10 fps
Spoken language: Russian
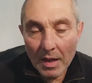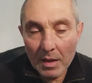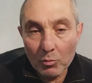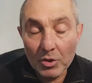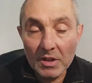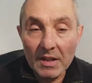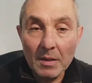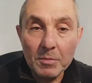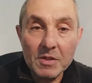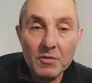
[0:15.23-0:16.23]
И будет
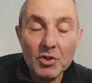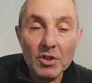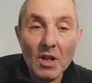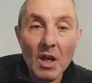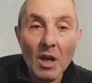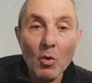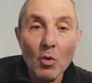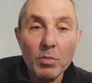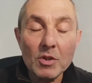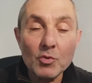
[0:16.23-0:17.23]
она посвящена
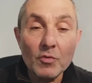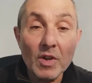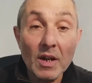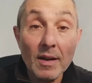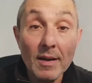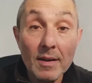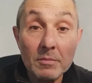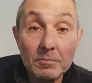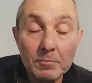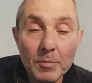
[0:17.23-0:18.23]
образу
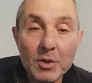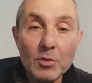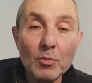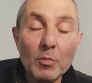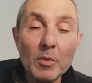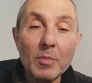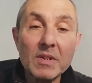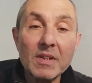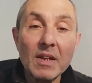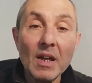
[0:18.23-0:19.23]
врага, почему мы
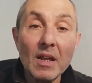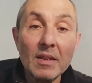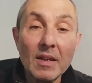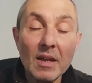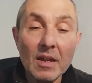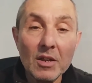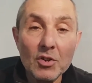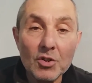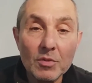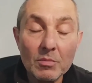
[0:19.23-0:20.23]
постоянно
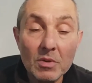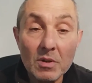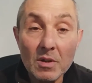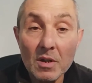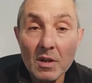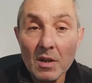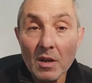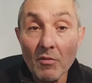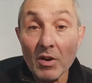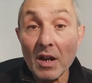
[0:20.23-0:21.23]
ищем
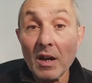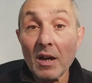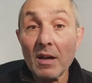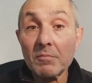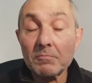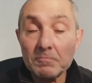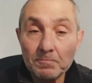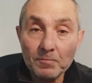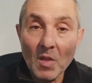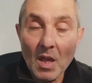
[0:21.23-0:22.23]
врага,
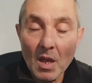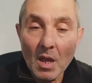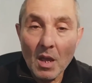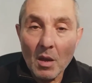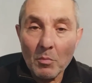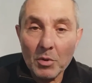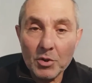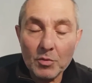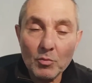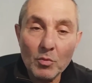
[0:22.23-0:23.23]

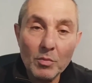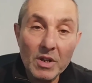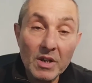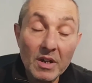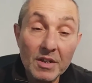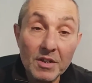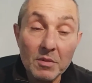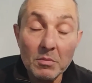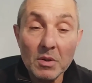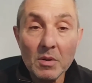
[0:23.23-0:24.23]
почему мы не
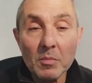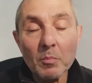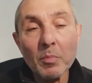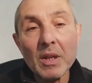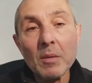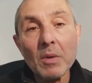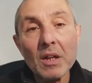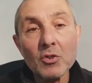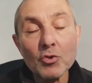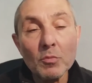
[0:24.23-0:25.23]
хотим
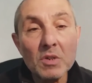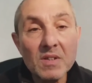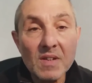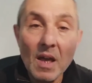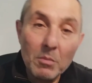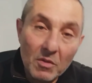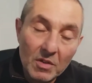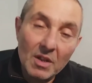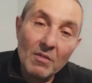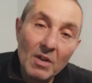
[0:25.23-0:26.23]
понимать, что мы сами
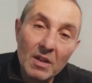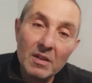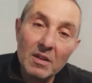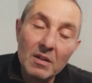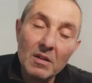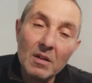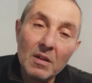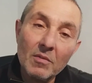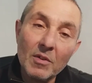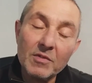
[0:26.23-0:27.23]
виноваты
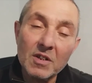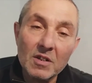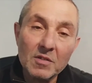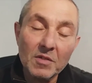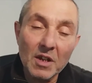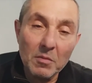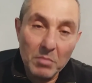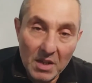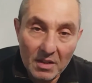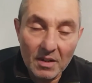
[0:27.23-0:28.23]
во всех своих
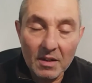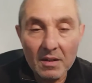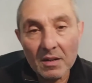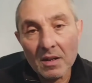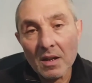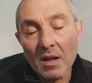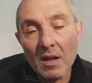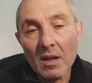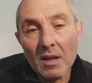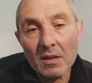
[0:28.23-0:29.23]
бедах,
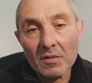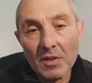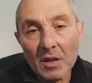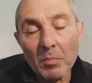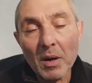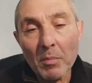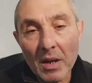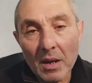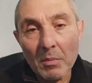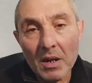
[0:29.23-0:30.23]
своих
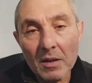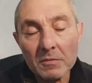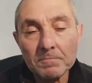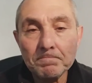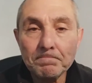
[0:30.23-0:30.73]
проблемах –